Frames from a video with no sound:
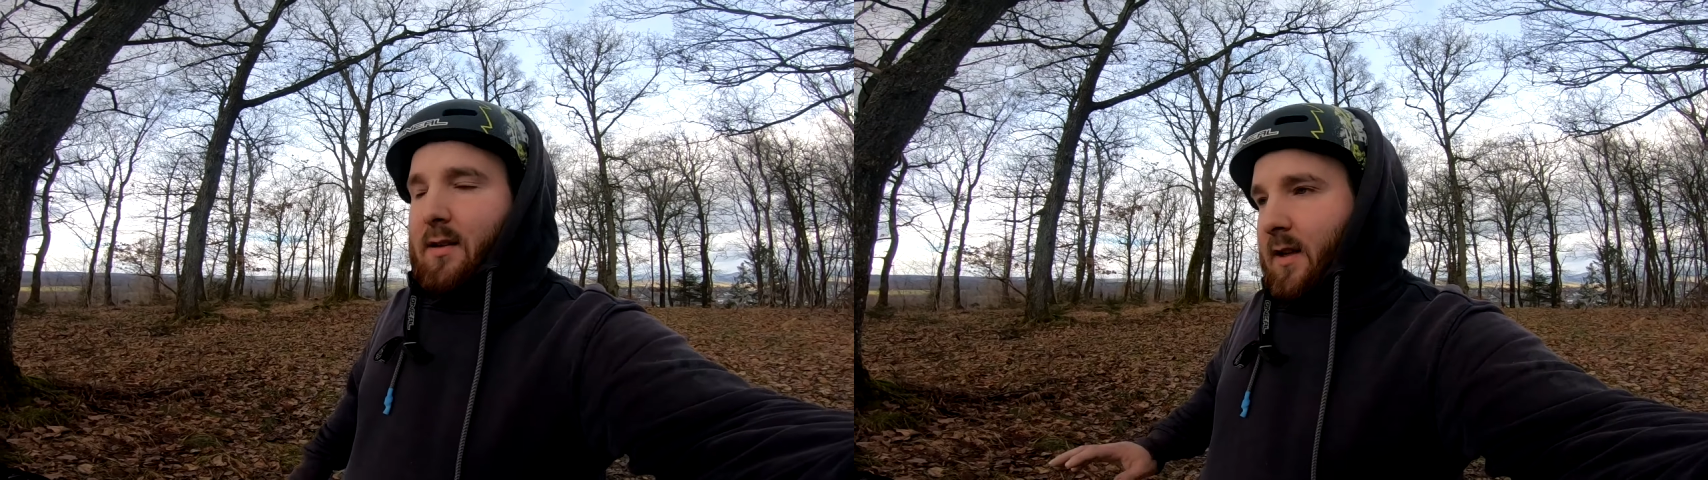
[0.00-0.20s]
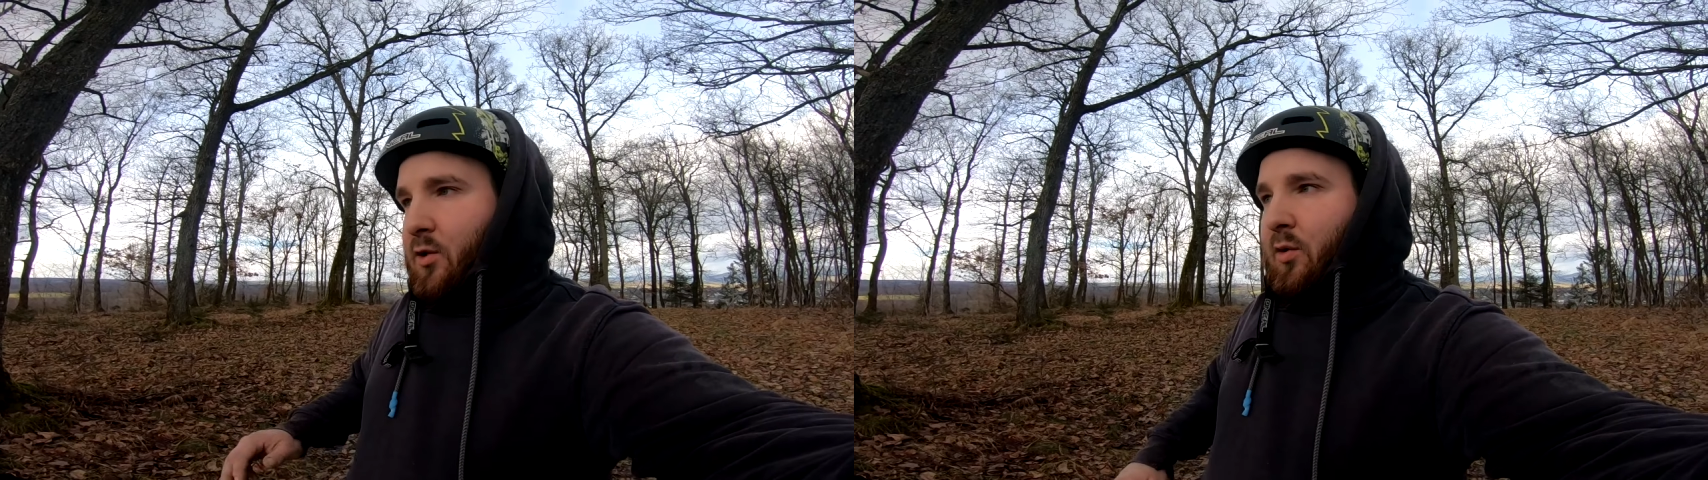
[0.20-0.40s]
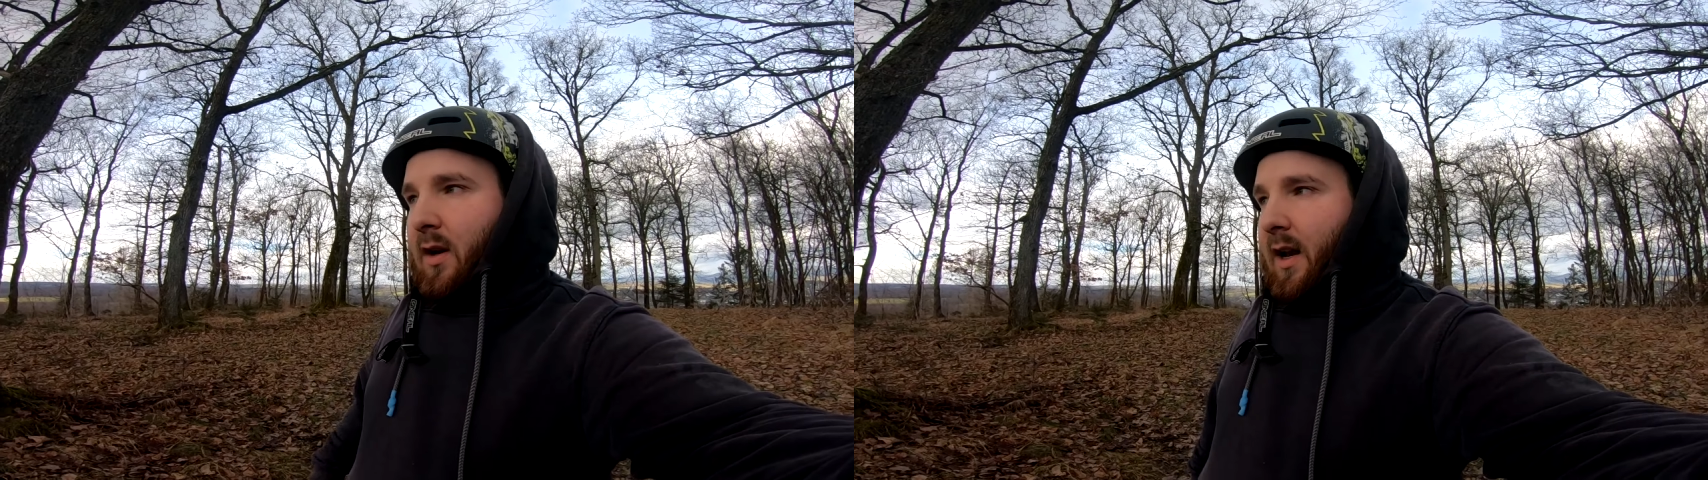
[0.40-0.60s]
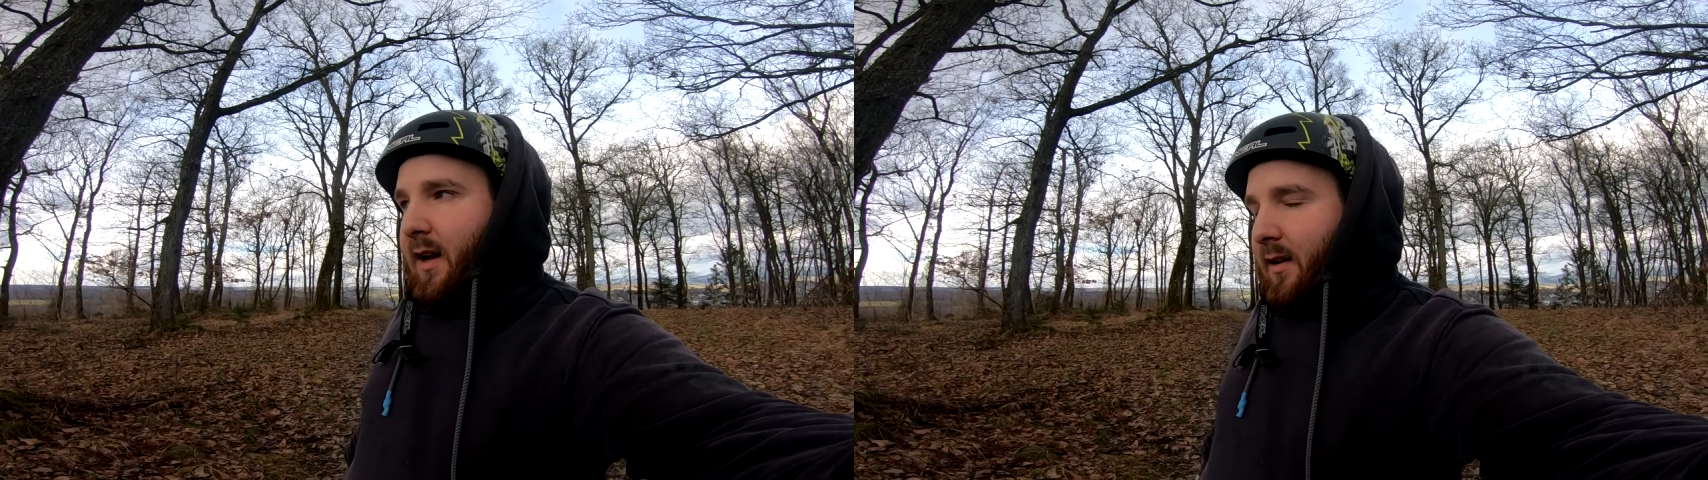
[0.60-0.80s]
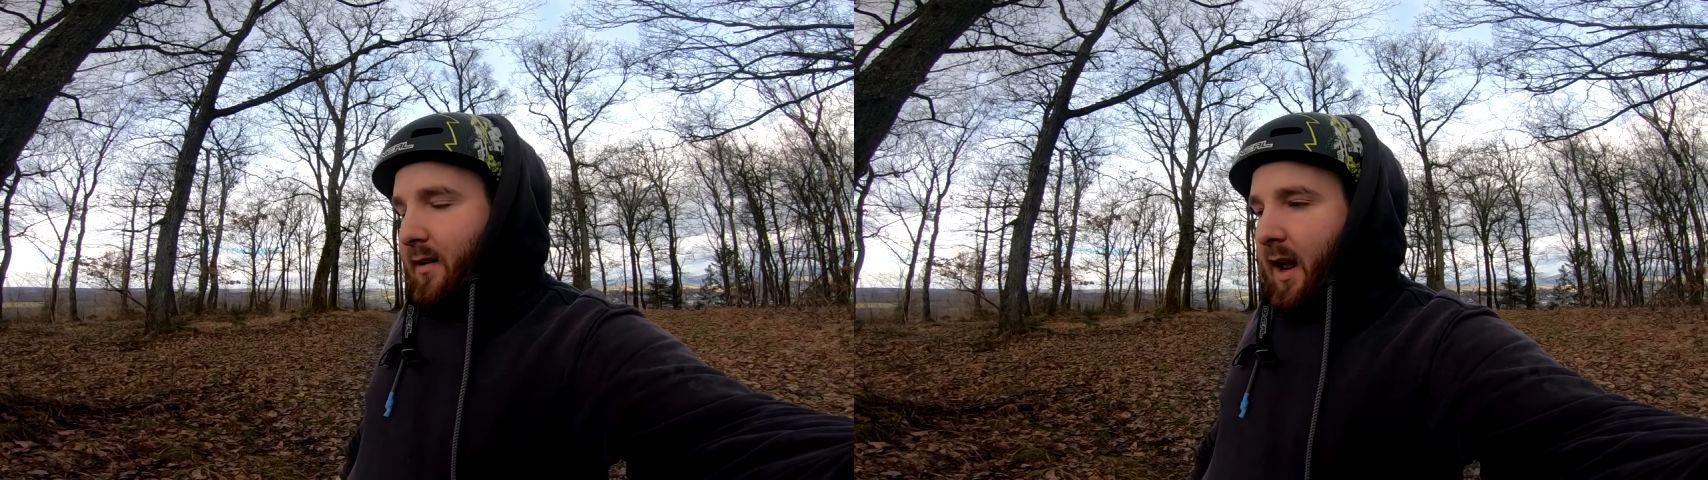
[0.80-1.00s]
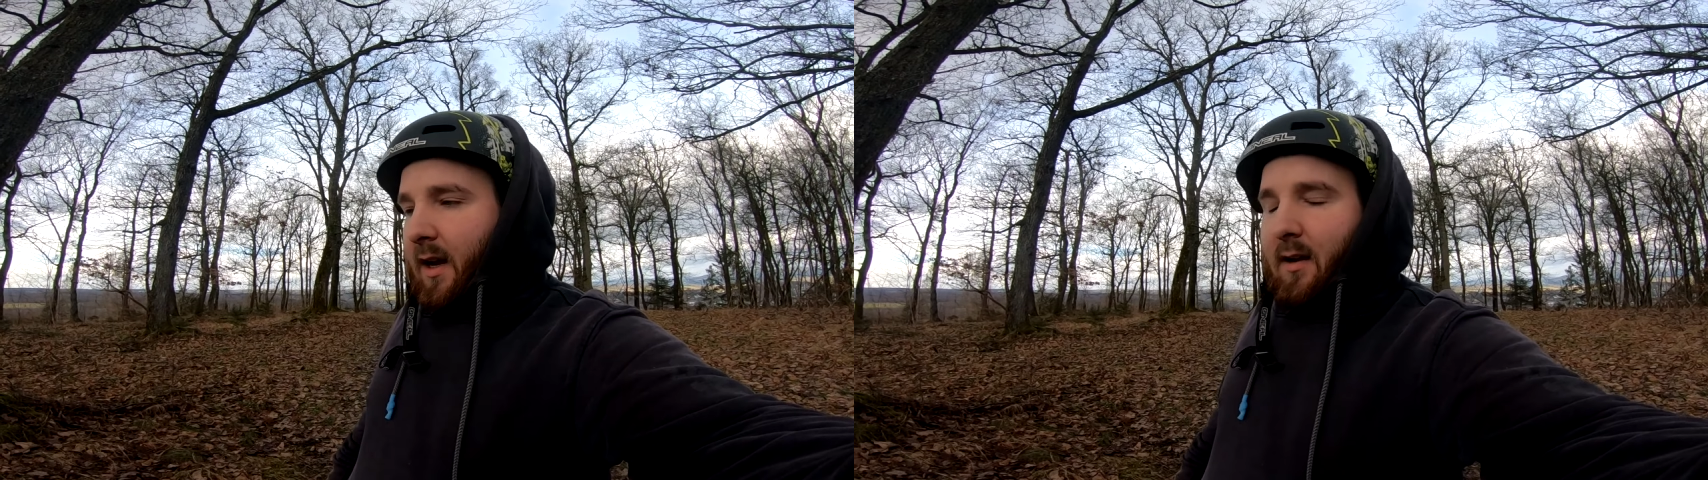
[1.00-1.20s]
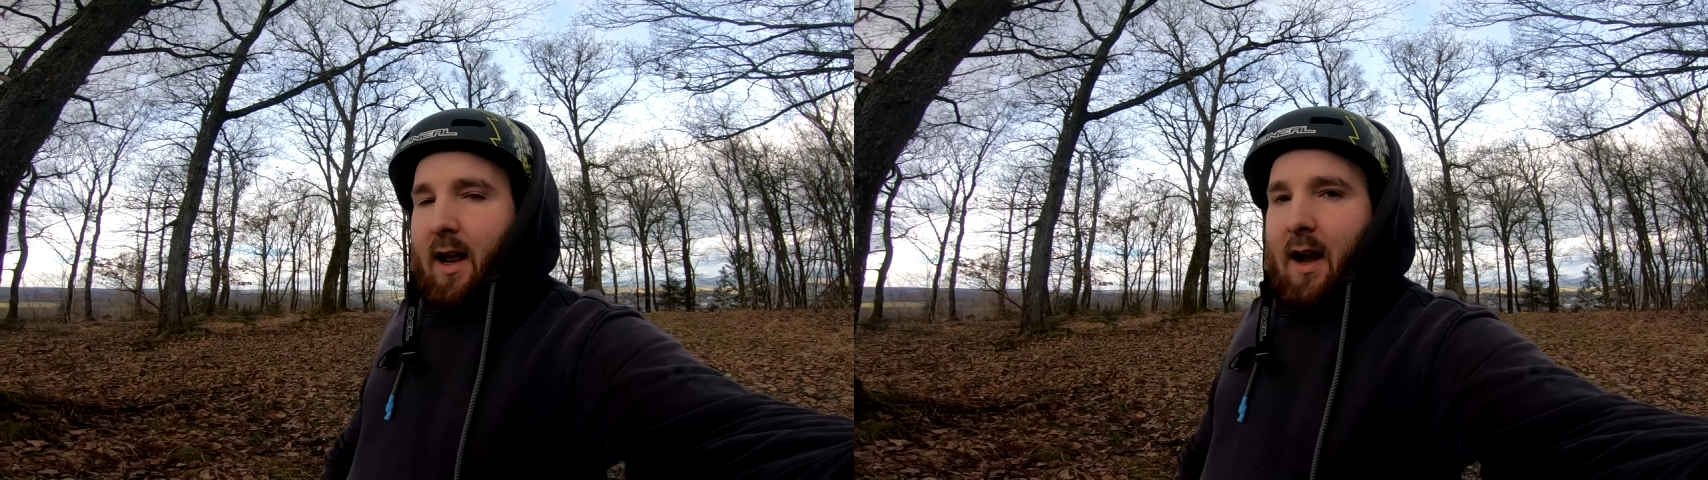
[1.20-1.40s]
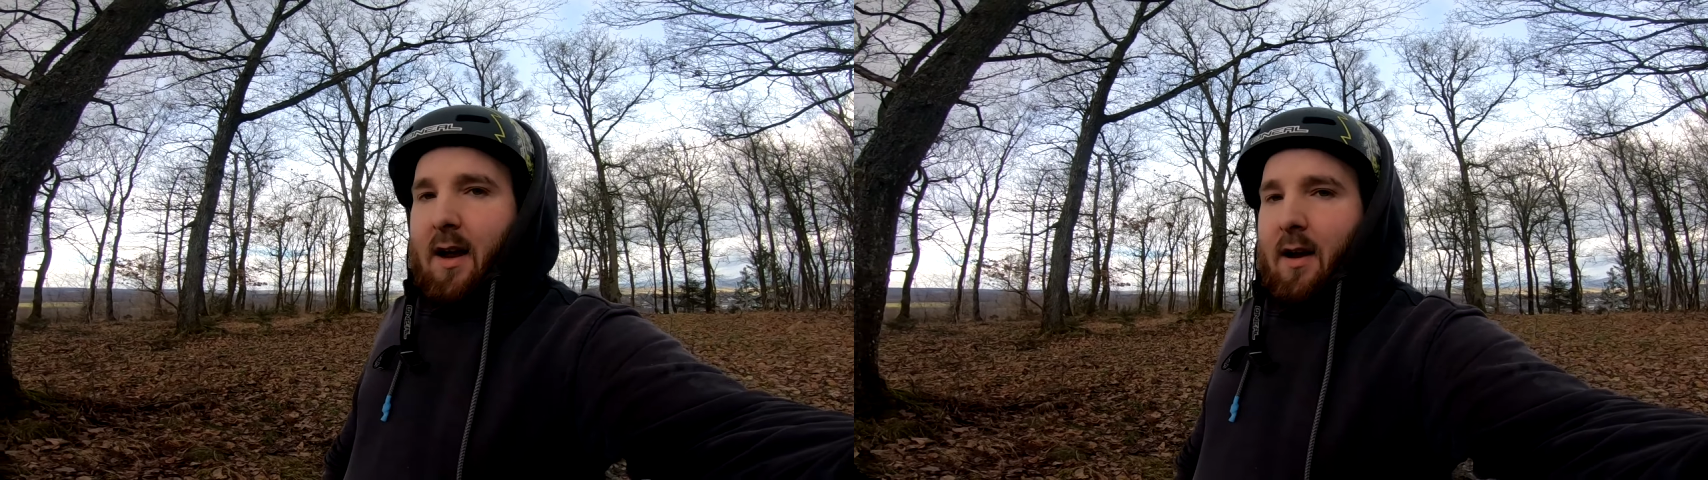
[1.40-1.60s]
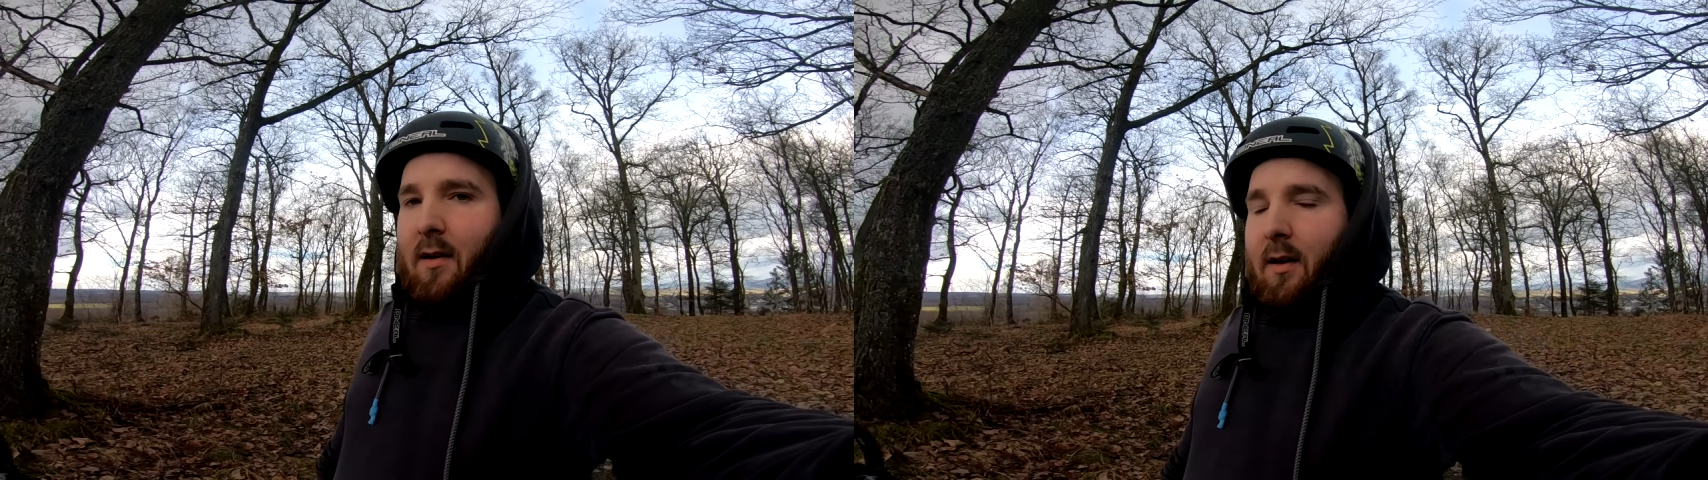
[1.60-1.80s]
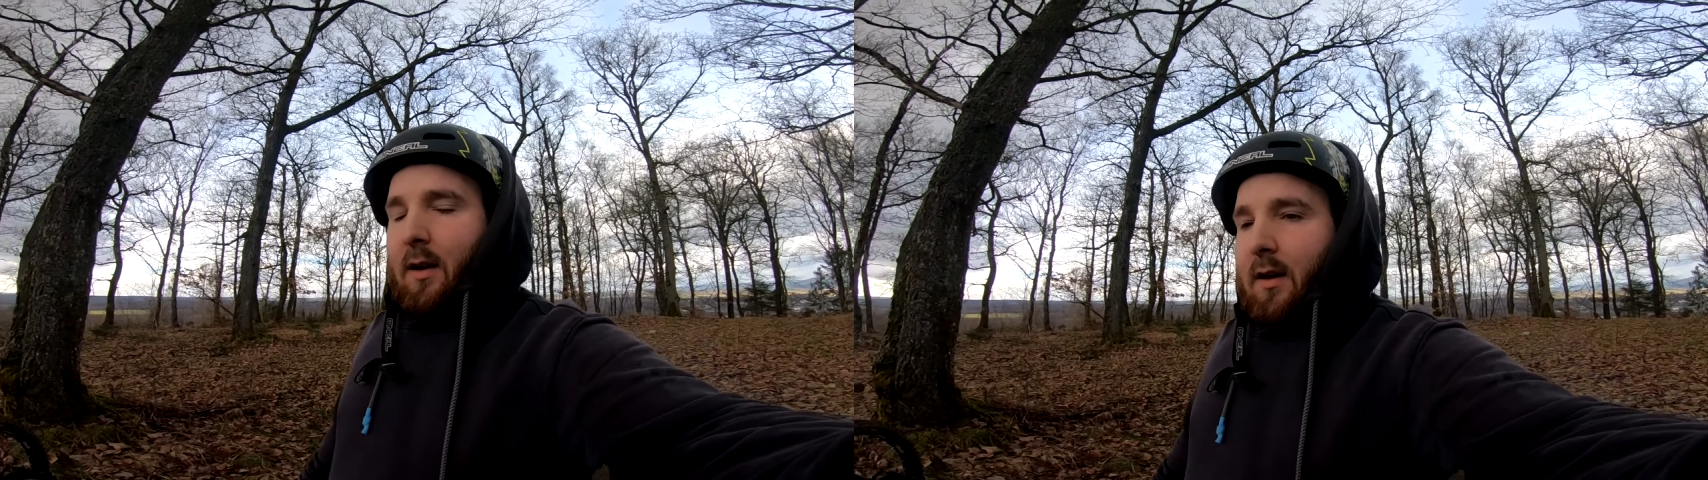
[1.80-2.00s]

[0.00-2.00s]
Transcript: ist jetzt schon eine, eine Ecke länger her,